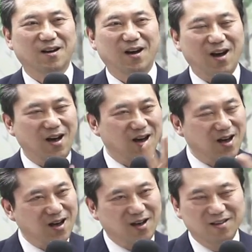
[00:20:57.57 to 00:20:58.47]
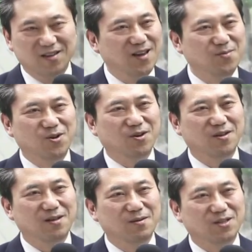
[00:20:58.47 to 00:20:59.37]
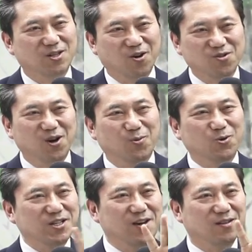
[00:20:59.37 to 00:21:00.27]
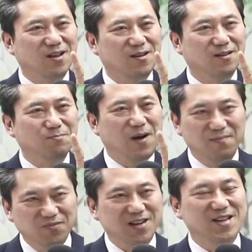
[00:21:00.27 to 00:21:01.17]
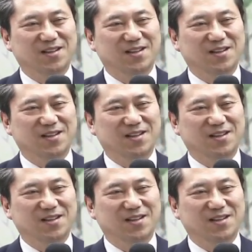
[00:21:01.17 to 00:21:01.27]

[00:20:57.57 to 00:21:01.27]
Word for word: 아, 이게 뭐 겪어보세요. 판단이 안